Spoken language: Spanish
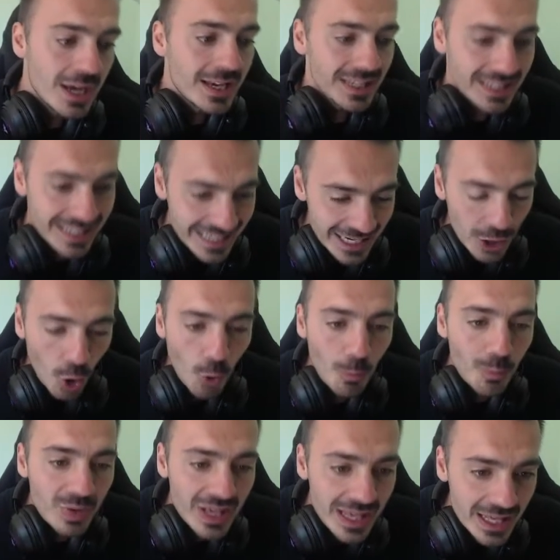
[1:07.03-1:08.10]
Sigo
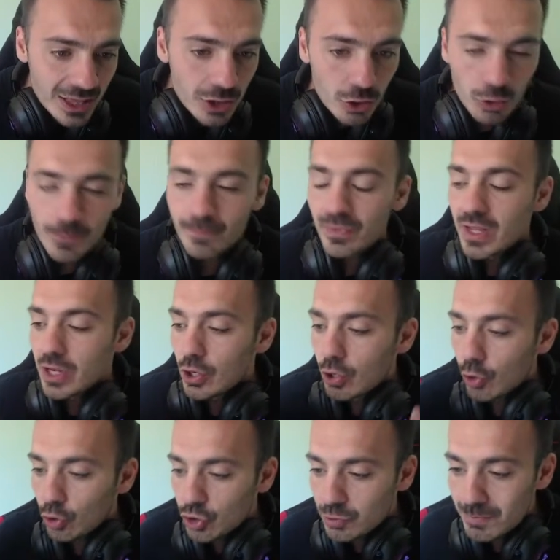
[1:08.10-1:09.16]
viendo
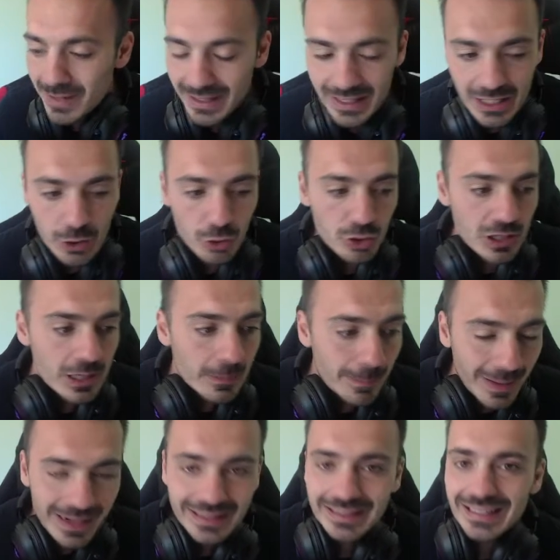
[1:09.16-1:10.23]
cosméticos y
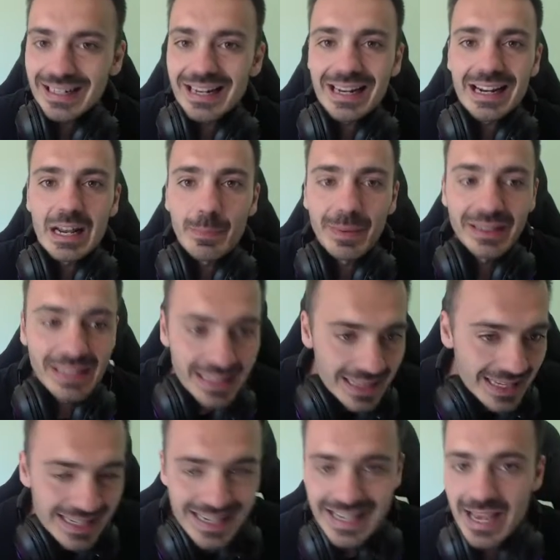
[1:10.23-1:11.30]
partes
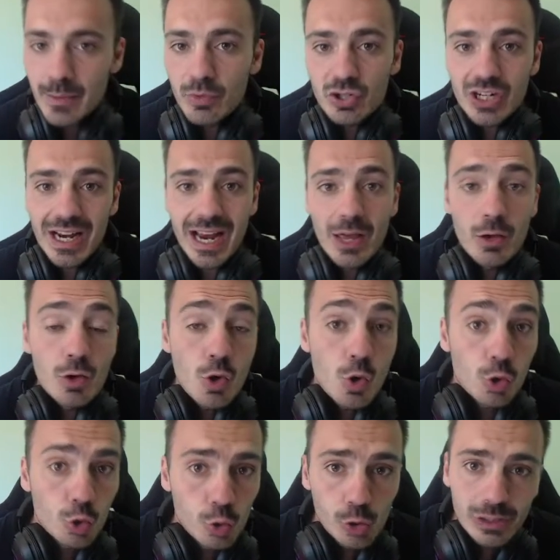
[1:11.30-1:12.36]
repetidas que ya hemos sacado en
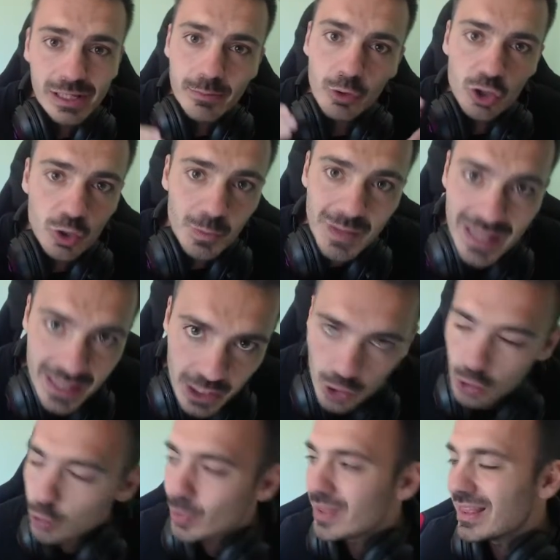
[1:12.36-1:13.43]
los últimos
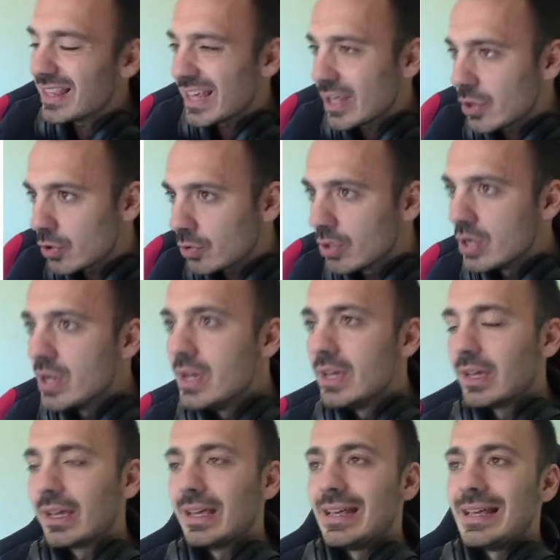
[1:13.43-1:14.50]
vídeos. Yo entiendo
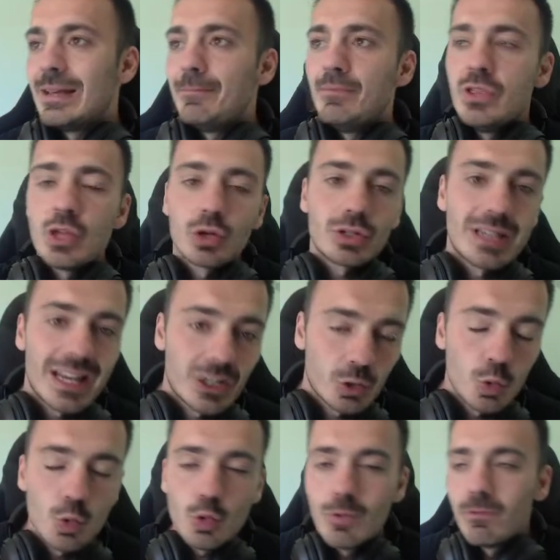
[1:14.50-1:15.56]
que no seas
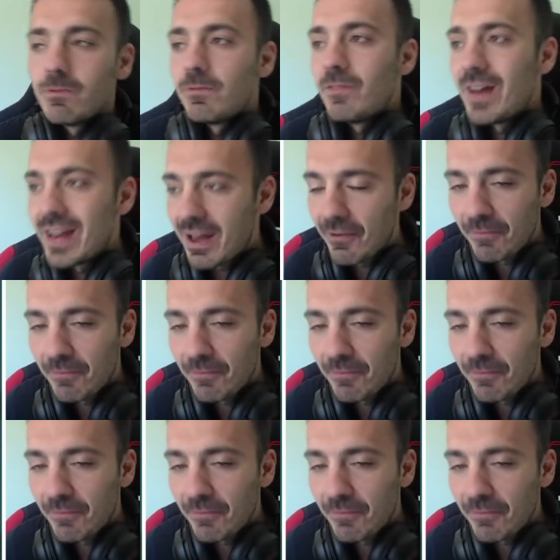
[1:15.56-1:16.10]
un fan